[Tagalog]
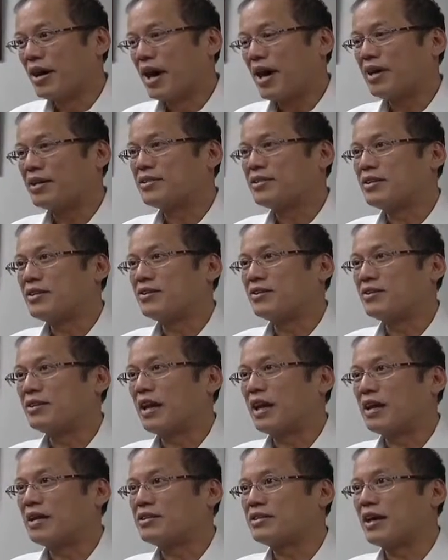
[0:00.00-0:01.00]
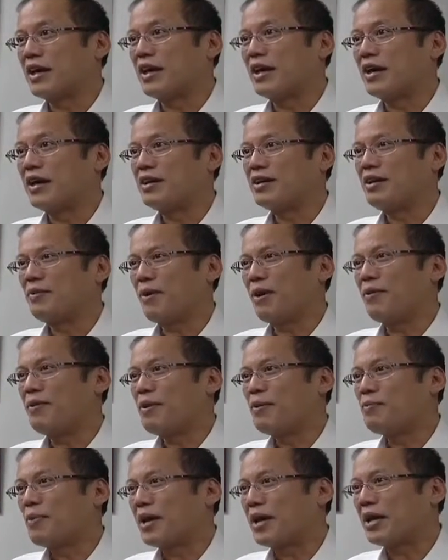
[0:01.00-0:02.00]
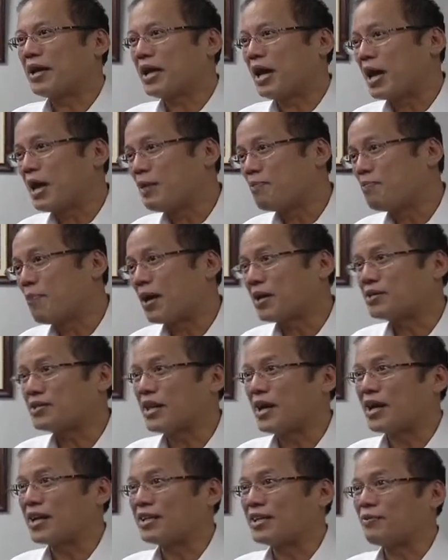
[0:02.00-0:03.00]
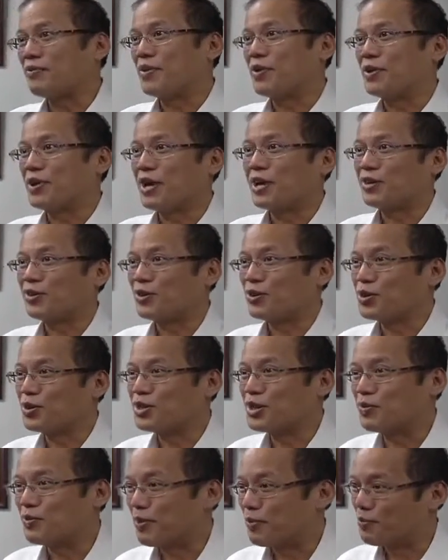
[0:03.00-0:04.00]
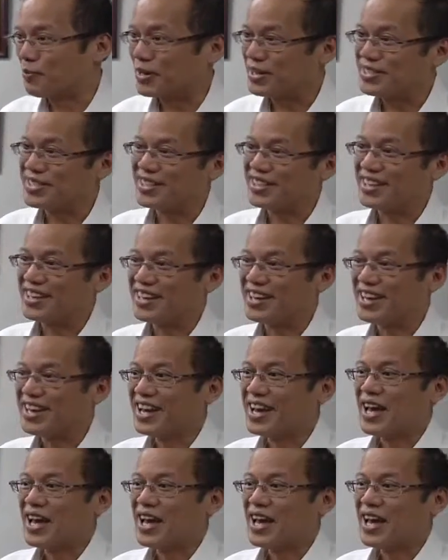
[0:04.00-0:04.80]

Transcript: Hence, yung meron sa, di ba, parang it impacts negatively on our tourism eh, immediately.